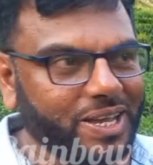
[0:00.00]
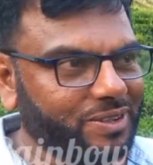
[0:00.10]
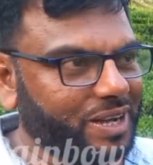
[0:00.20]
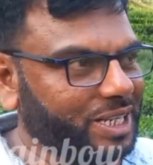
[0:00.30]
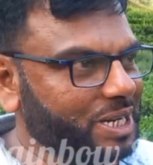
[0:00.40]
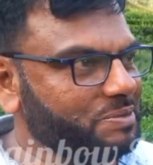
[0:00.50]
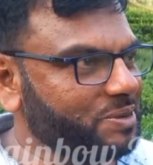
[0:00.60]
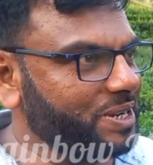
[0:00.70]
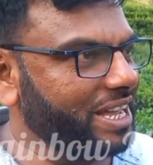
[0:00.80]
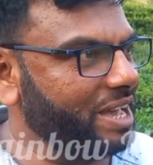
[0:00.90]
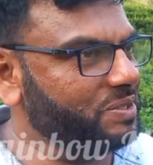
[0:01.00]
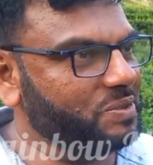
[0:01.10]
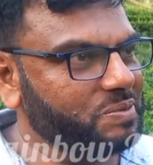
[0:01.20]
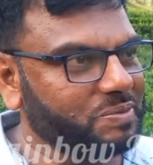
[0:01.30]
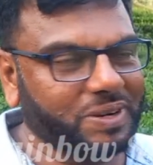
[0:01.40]
তো আসার পরে
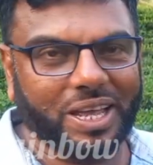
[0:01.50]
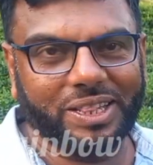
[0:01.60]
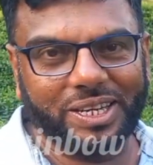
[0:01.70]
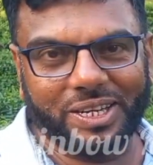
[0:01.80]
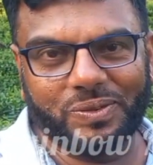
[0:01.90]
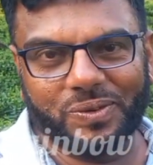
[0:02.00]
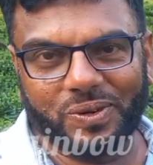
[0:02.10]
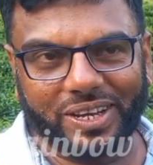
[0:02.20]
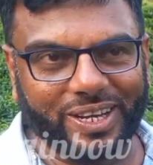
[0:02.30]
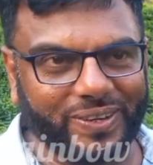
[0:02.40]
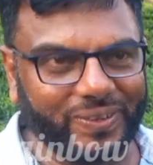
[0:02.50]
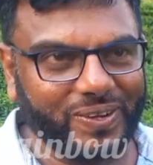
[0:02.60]
একদম ক্লান্তিটা দূর হয়ে গেল